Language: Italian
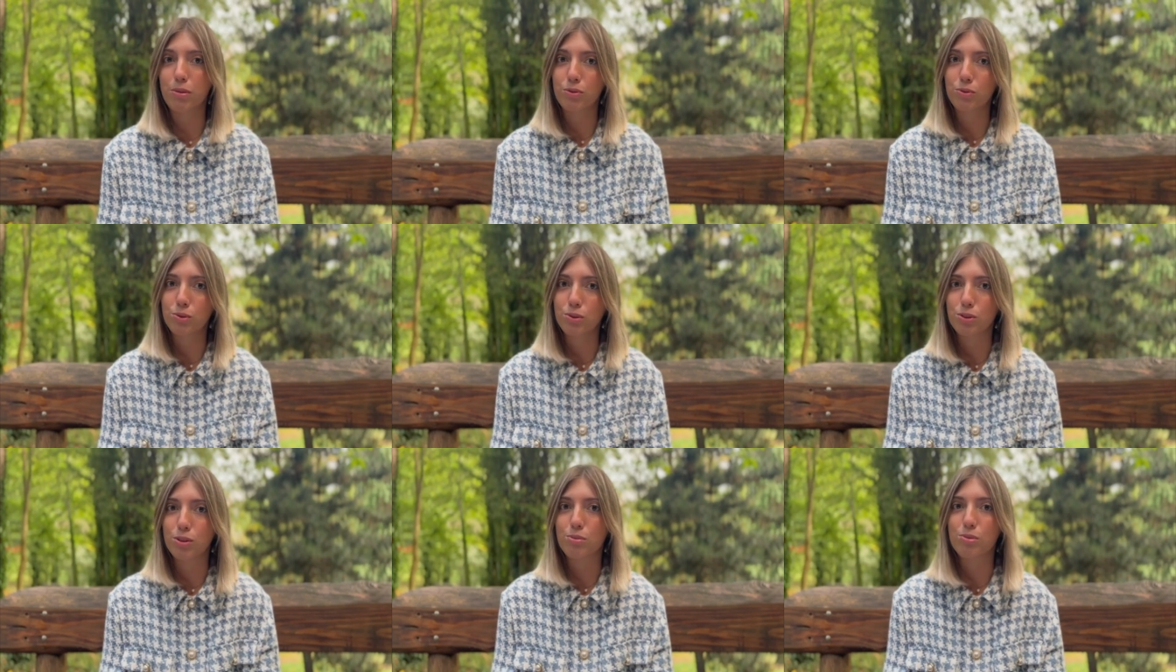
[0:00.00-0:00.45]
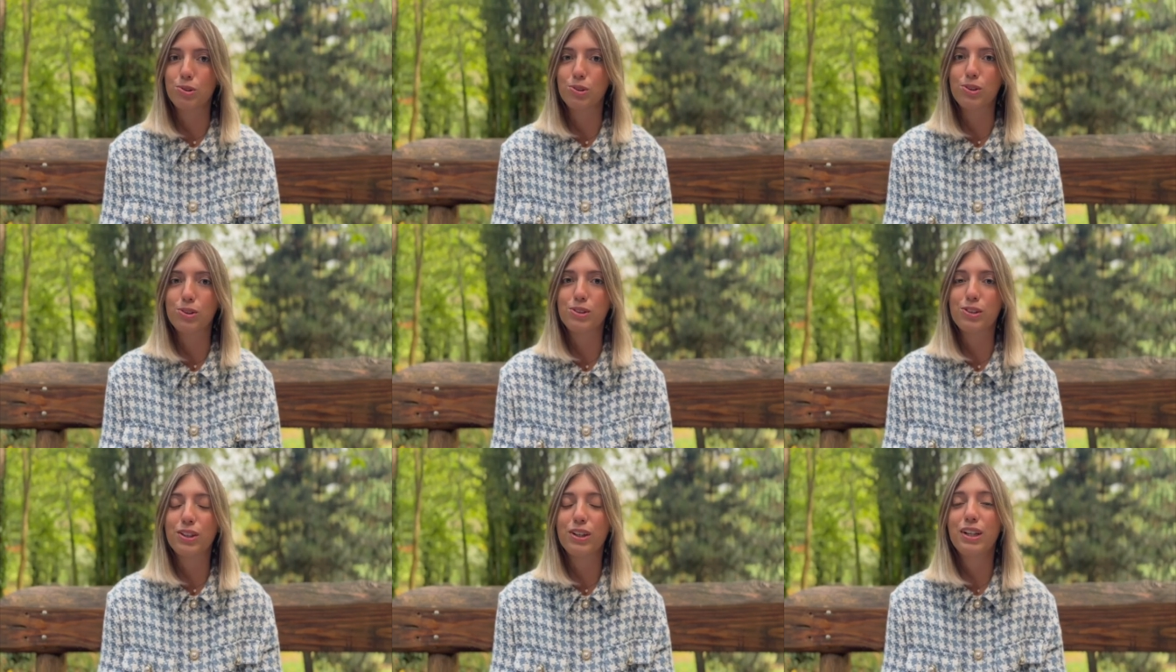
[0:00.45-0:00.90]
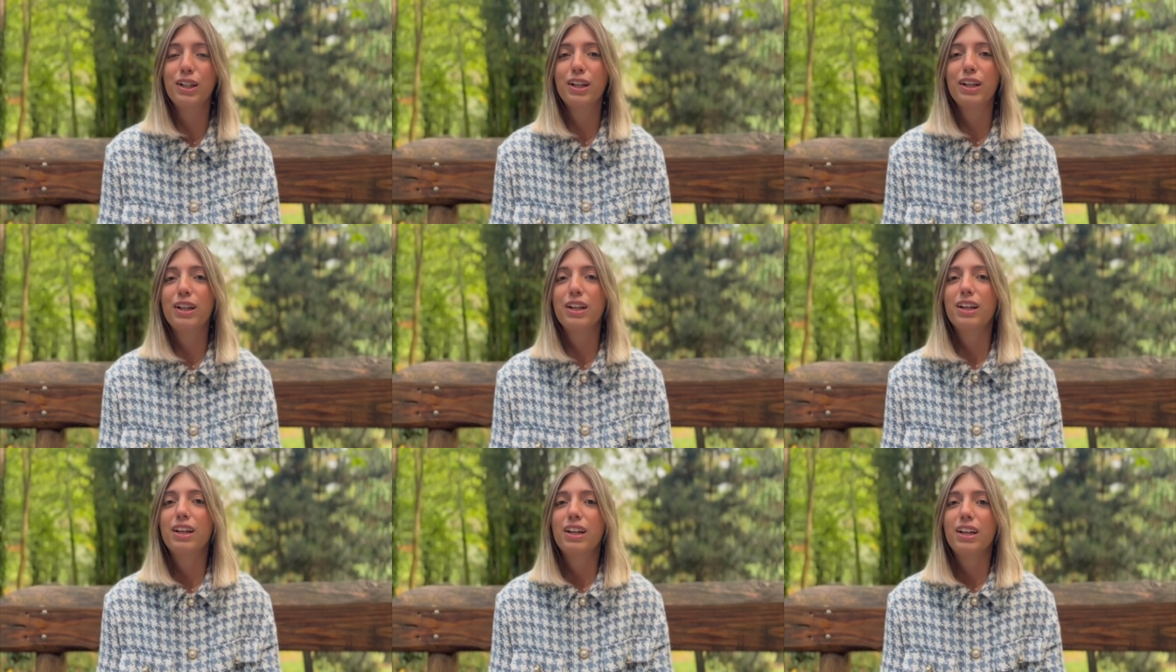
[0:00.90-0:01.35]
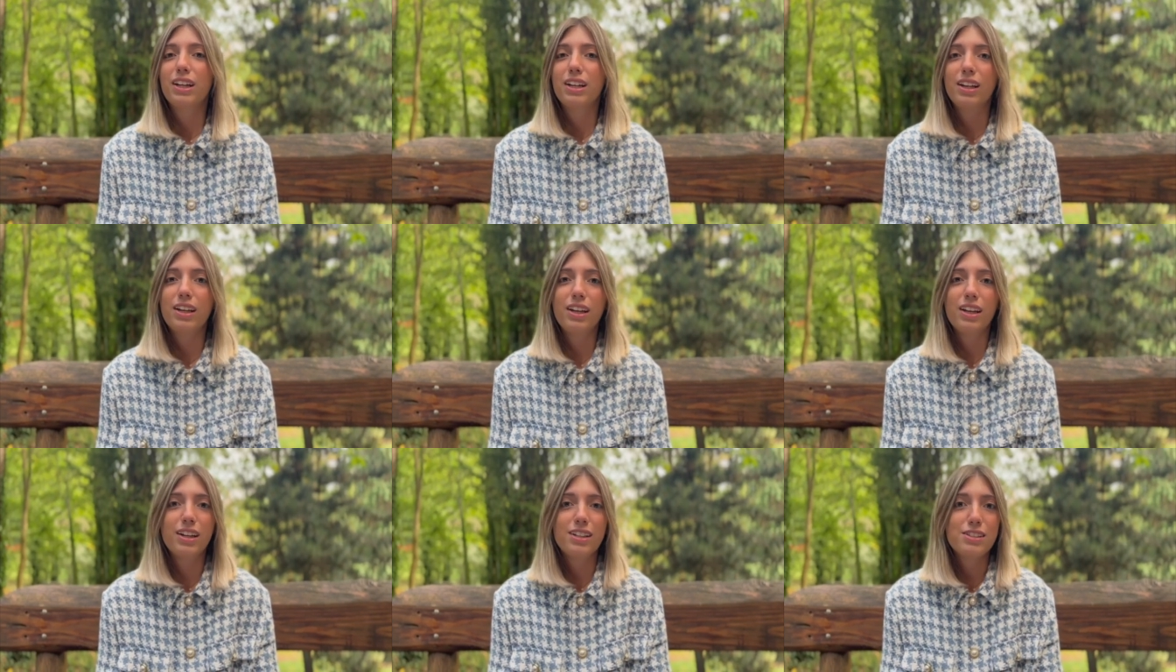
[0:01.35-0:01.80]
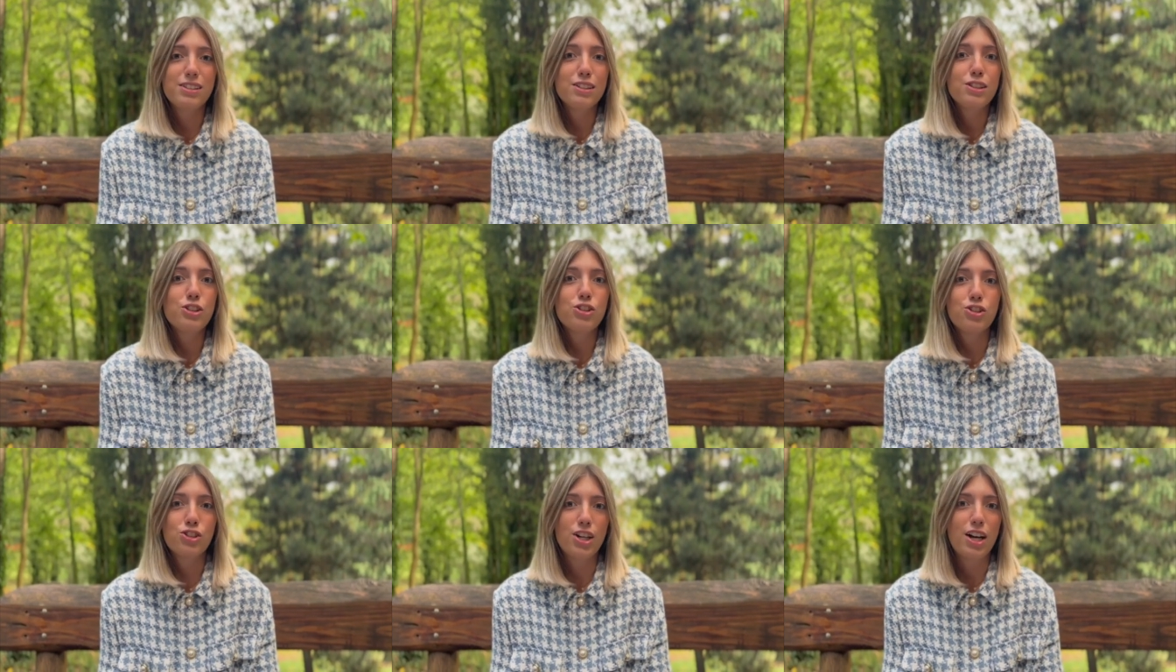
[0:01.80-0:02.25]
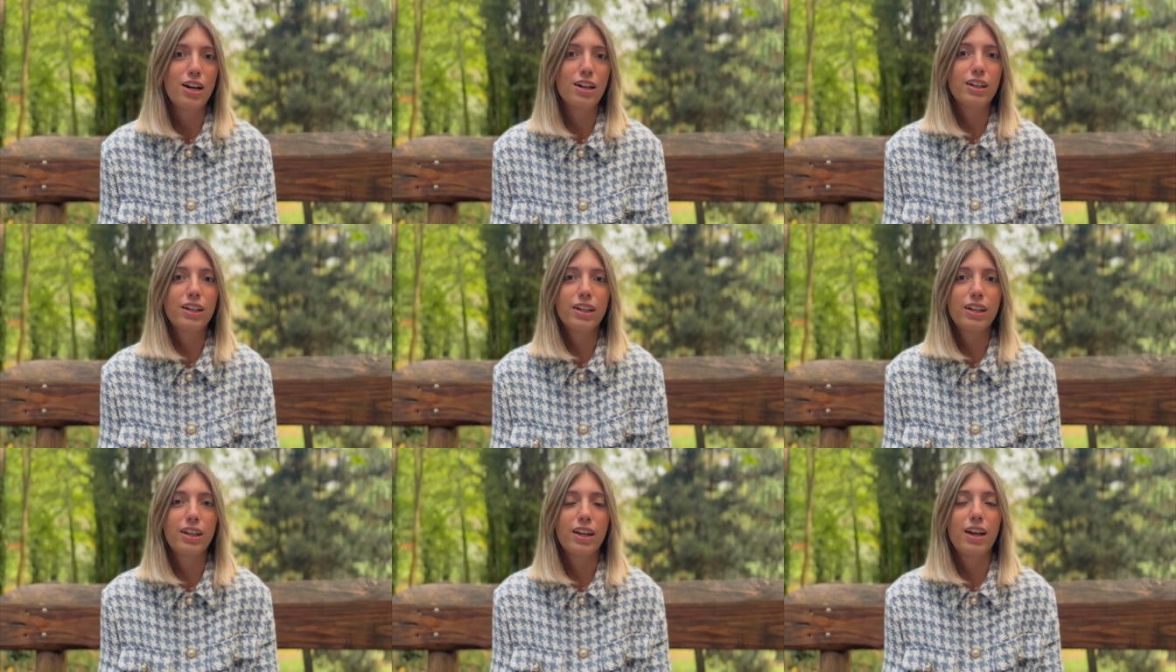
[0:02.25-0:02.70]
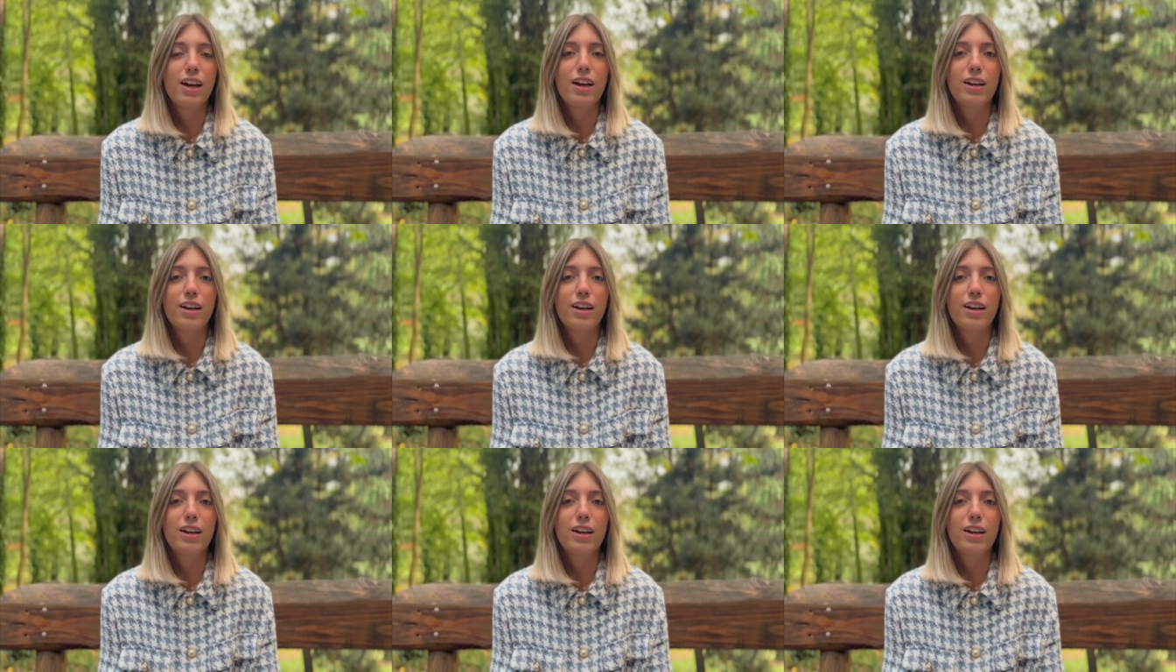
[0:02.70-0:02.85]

bevuto molto. E si dice anche che